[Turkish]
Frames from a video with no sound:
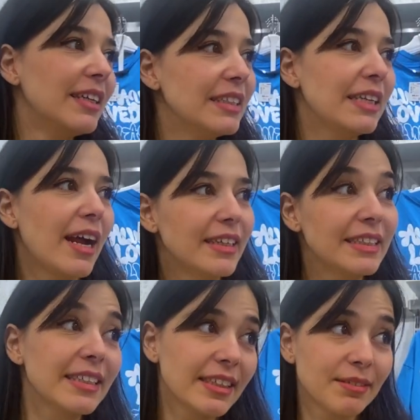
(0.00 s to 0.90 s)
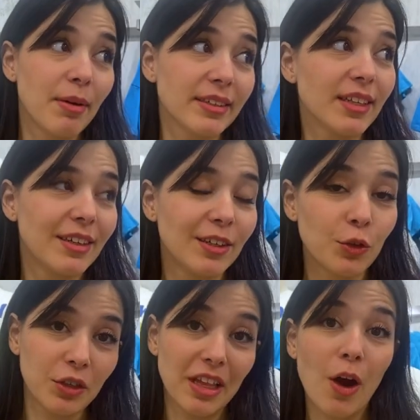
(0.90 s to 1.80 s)
Diğer Inditex mağazalarına
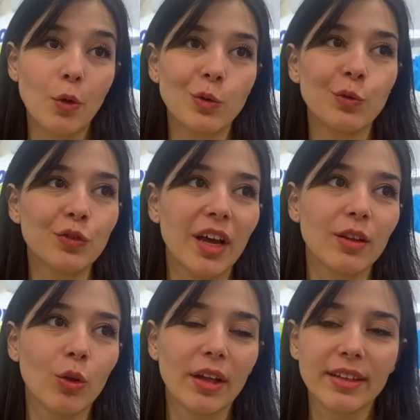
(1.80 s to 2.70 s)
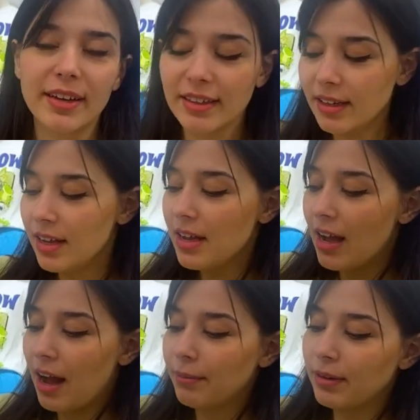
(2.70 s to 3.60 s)
göre daha uygun fiyatlı olanlardan.
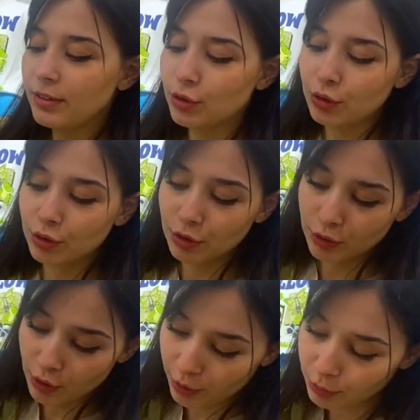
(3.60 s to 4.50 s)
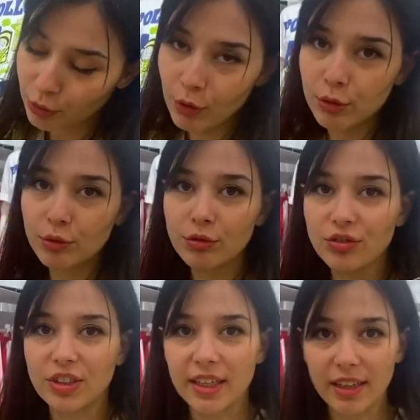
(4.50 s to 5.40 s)
Ama şu görmüş olduğunuz
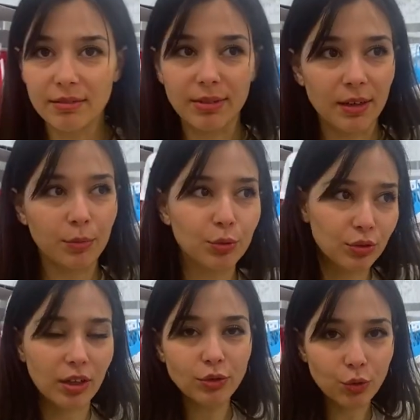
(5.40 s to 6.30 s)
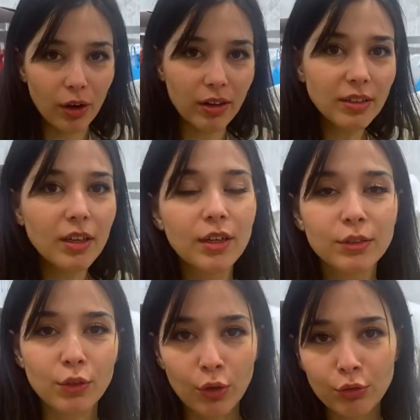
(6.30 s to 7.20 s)
ceket bile burada şu an
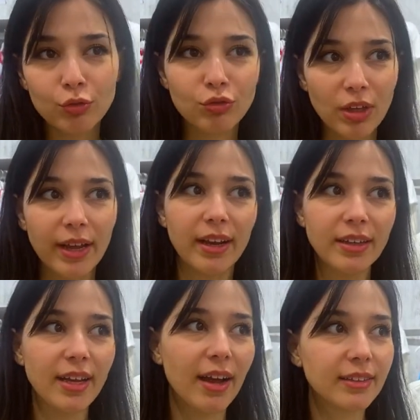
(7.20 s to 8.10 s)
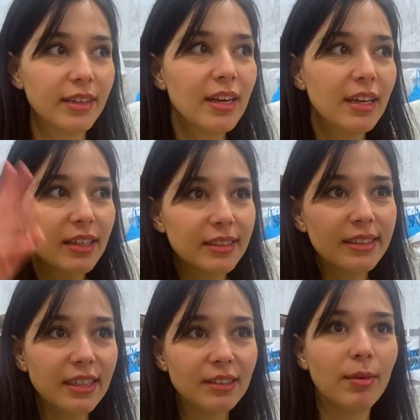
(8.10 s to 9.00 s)
400 TL. Yani
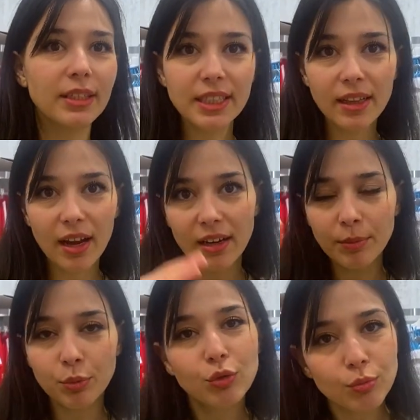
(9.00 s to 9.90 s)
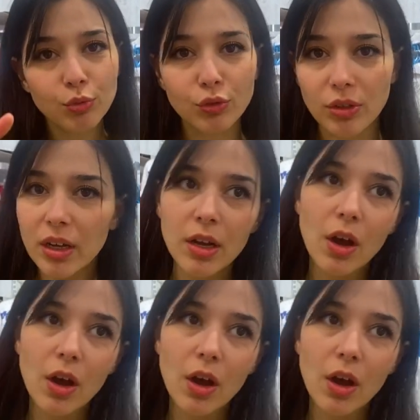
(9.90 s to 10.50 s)
Inditex mağazalarla burun buruna.